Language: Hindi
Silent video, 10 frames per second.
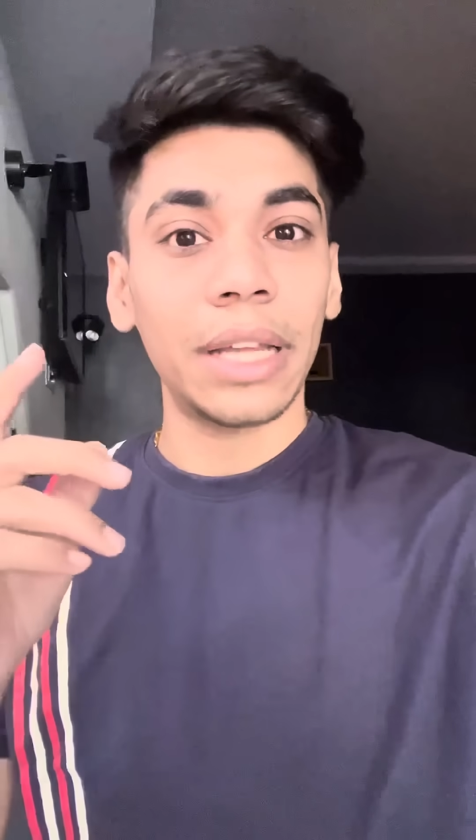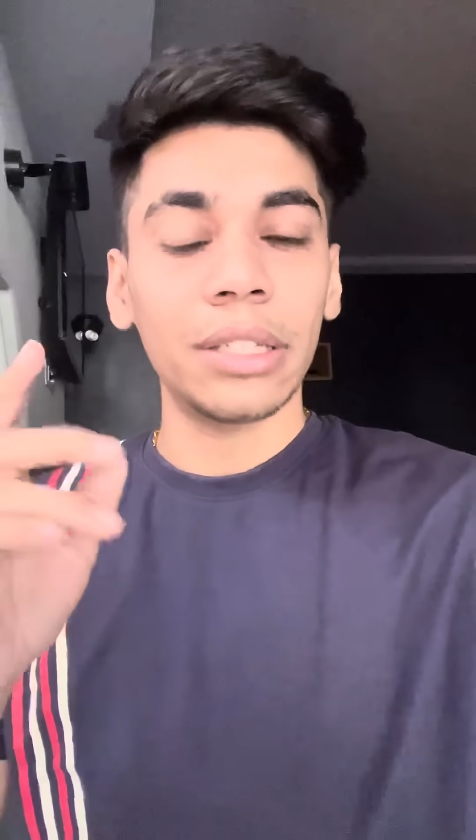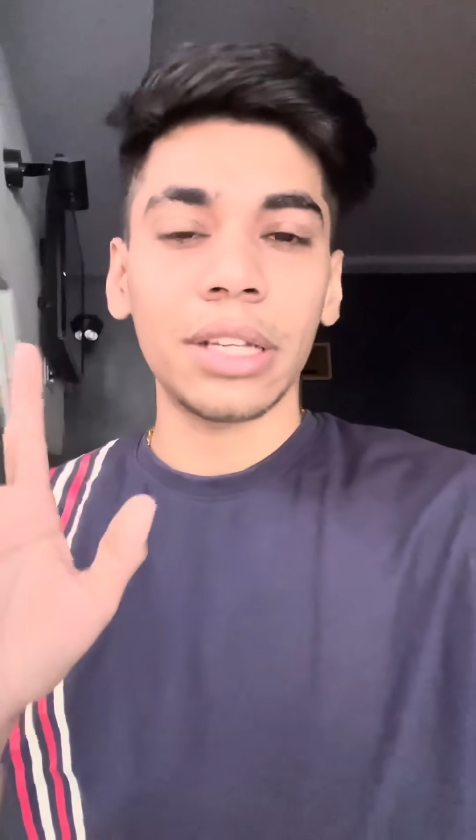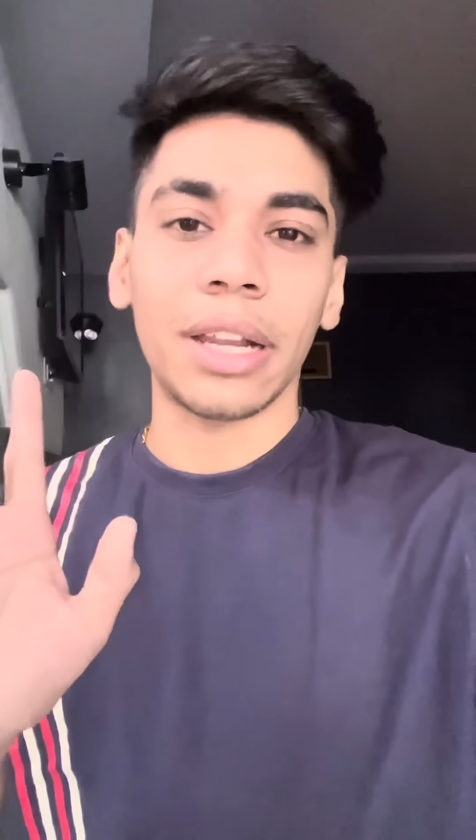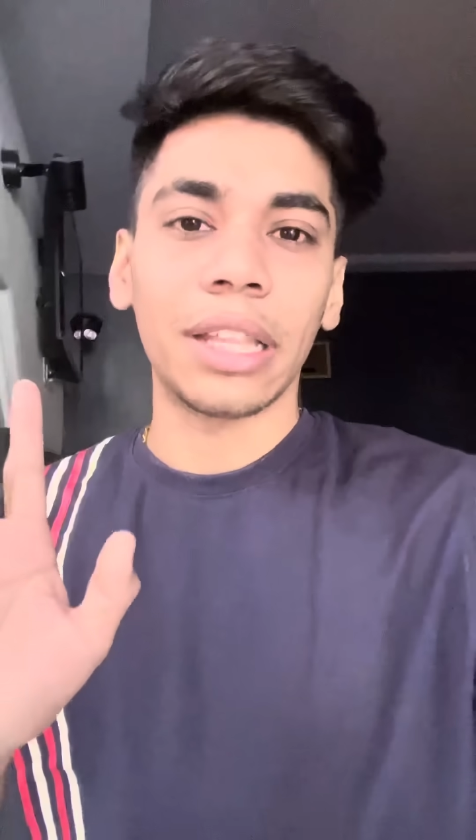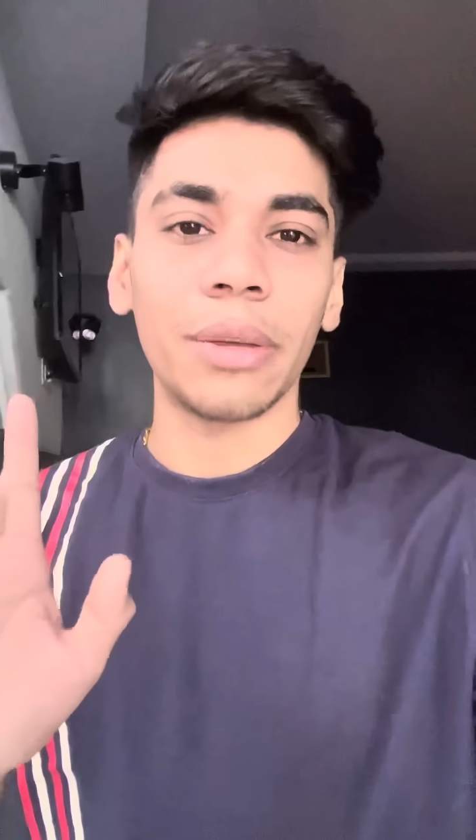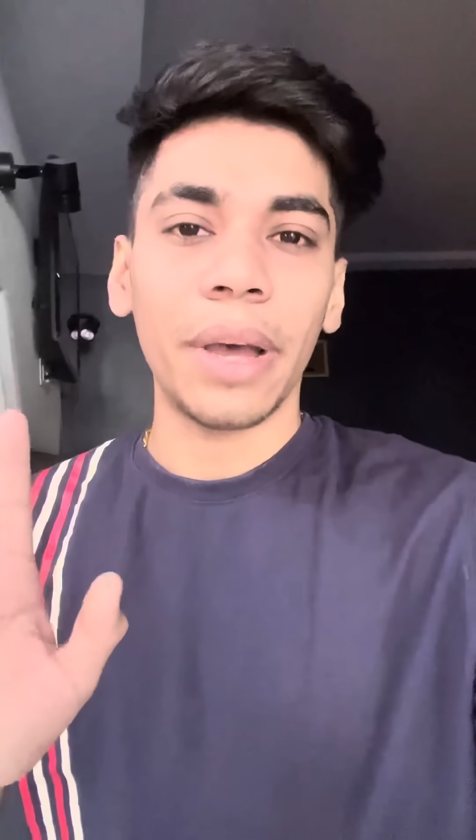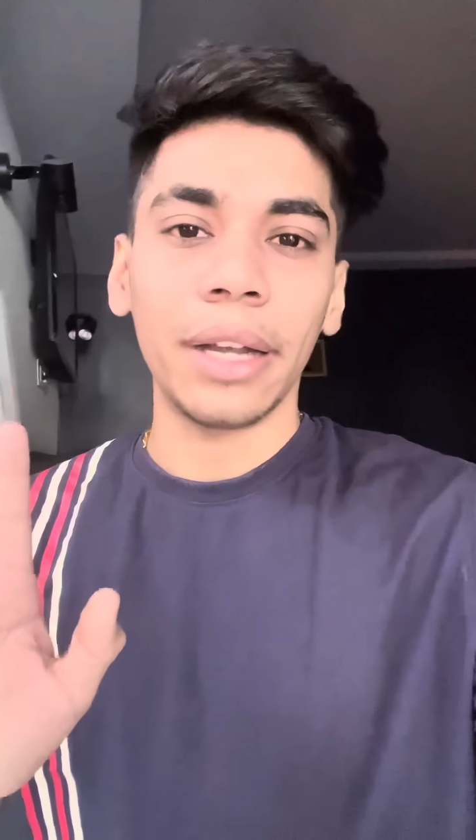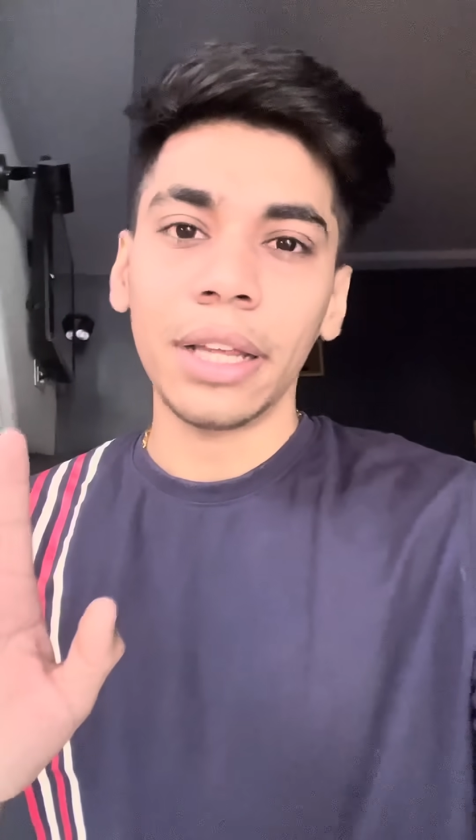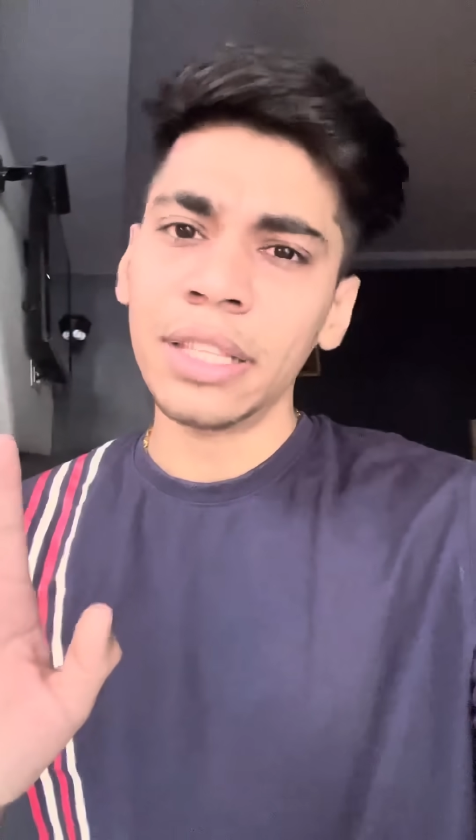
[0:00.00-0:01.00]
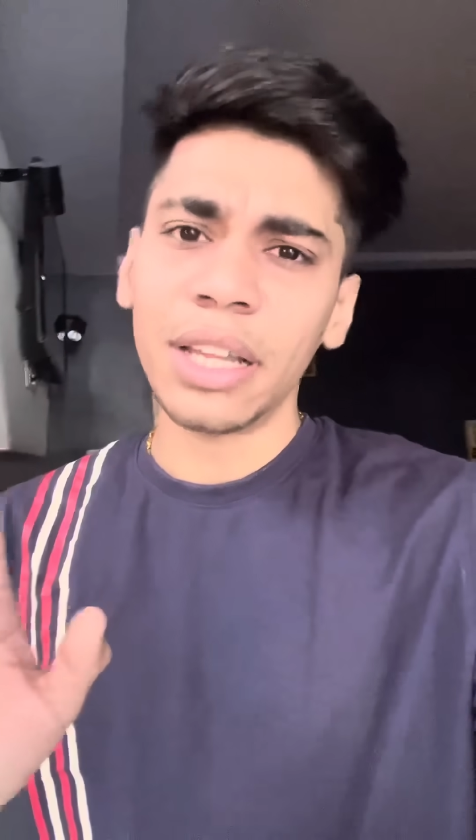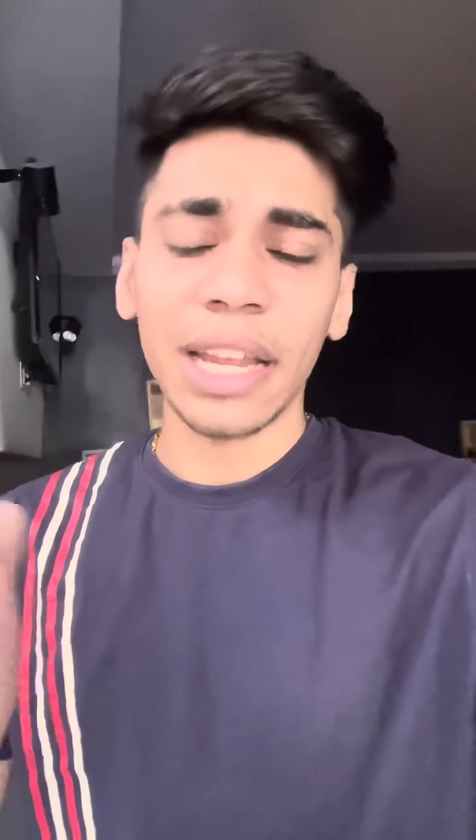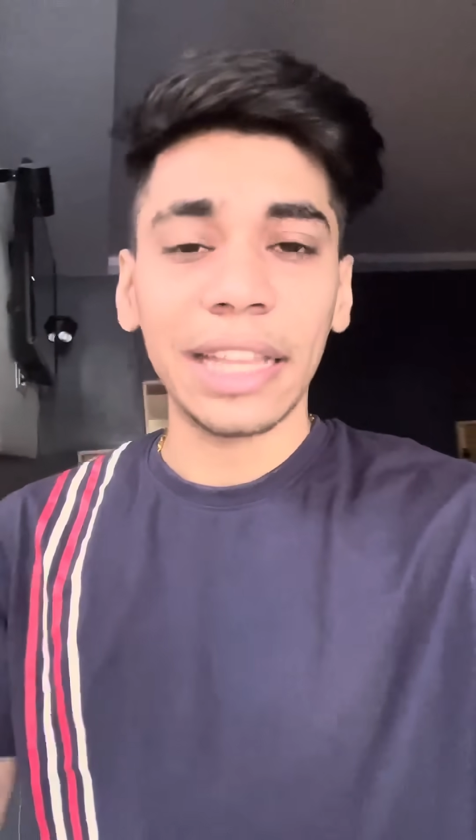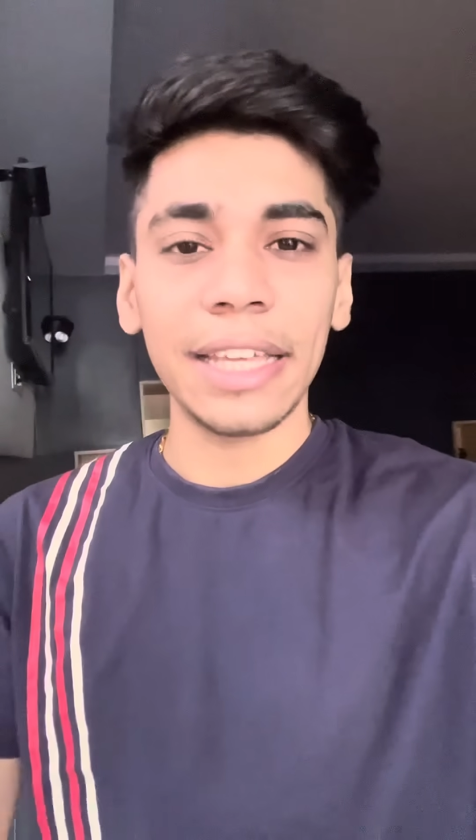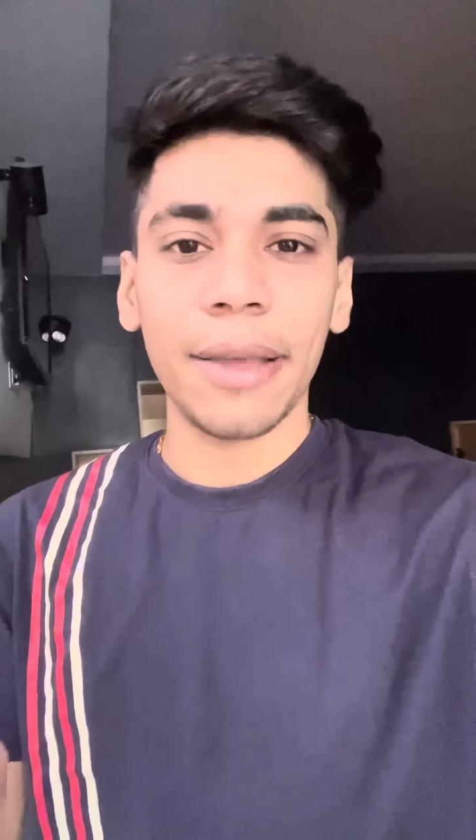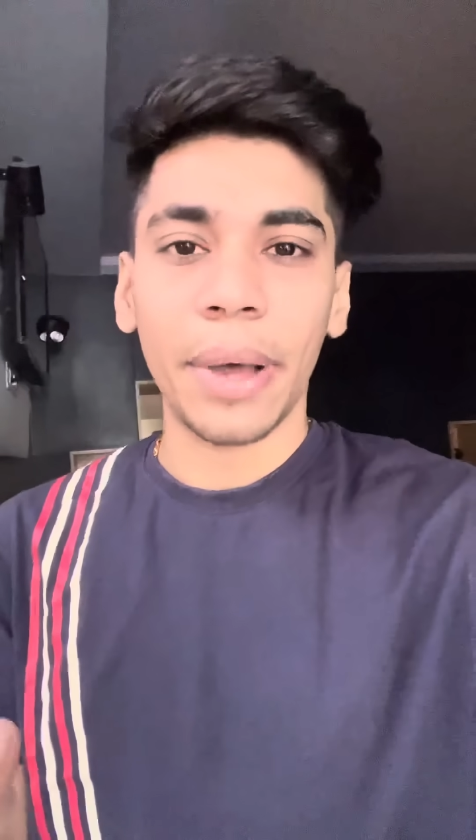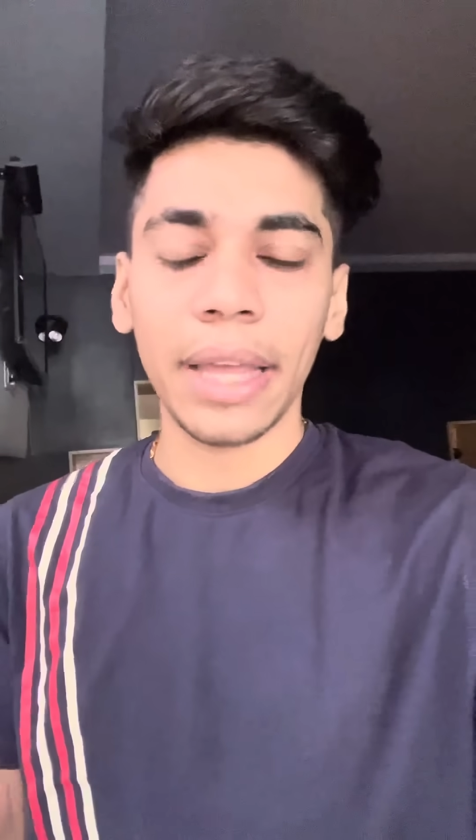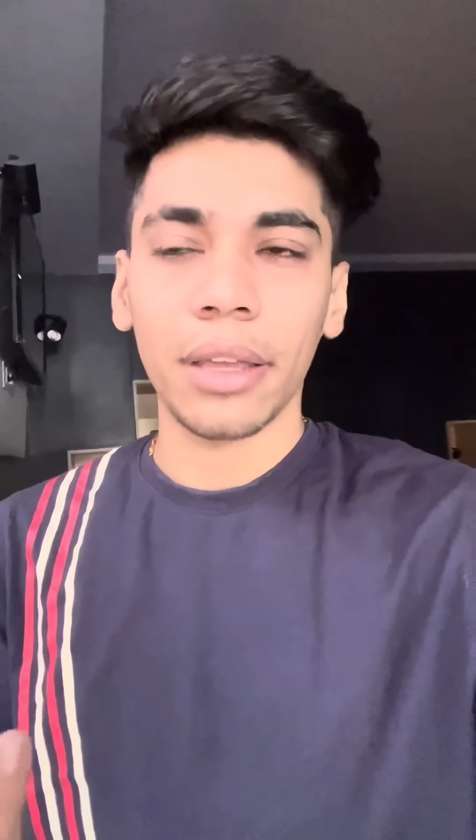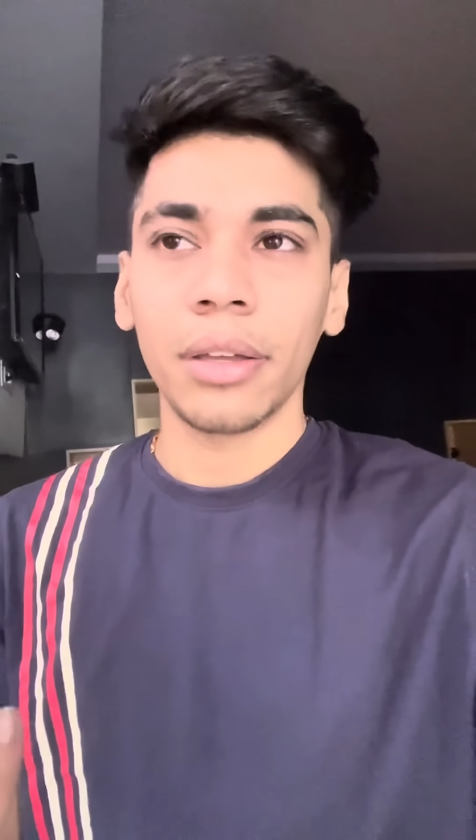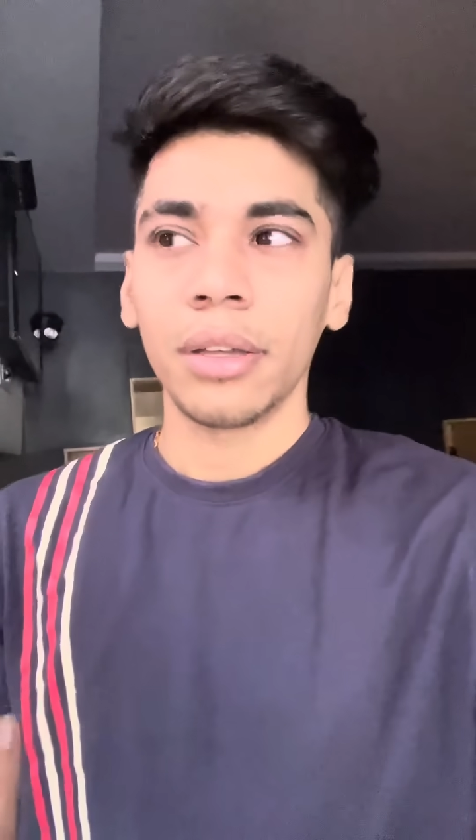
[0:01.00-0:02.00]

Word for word: टेंशन रहती भाई टेंशन रहती है भाई